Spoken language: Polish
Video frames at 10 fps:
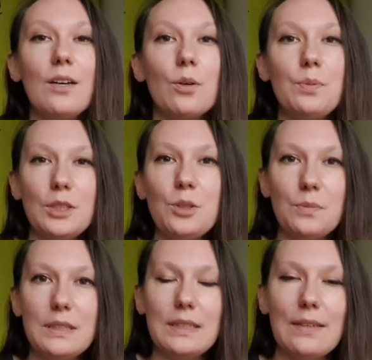
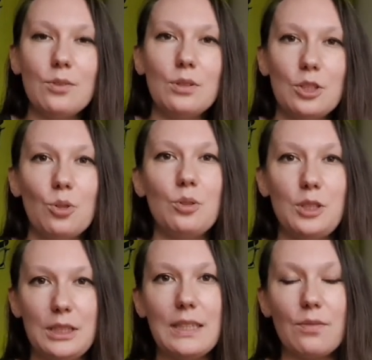Robiliśmy niedawno też
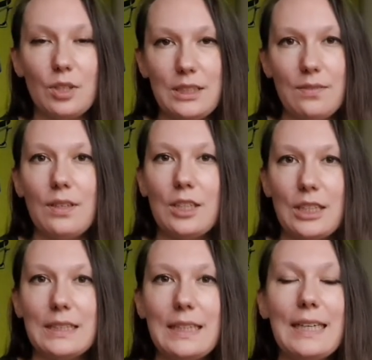odcinek właśnie w
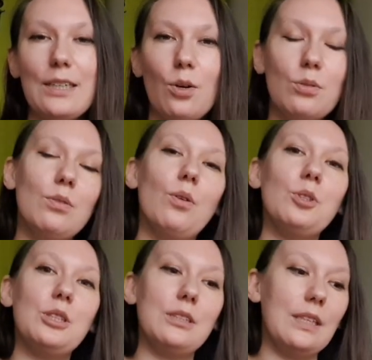naszej serii
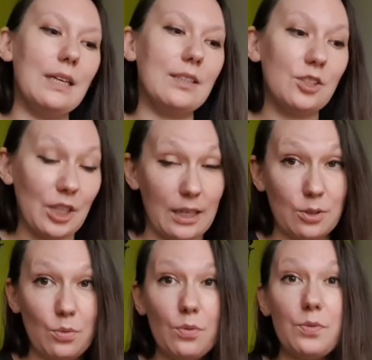odnośnie
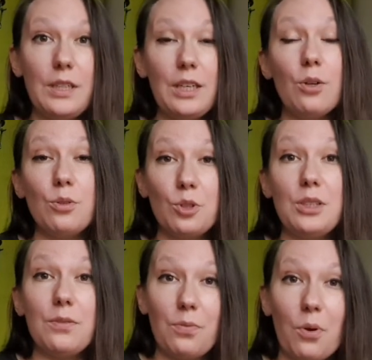czasów i
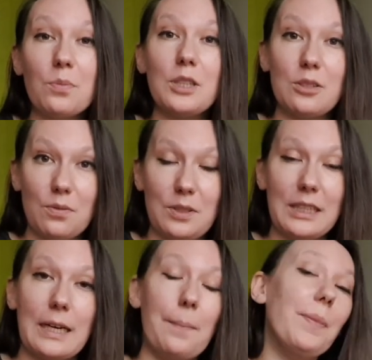odnośnie form
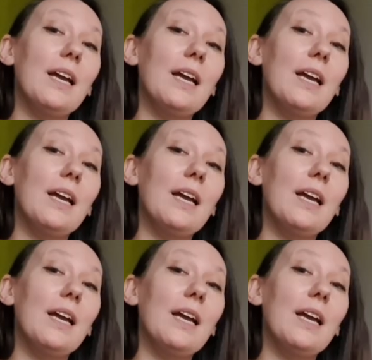czasownika.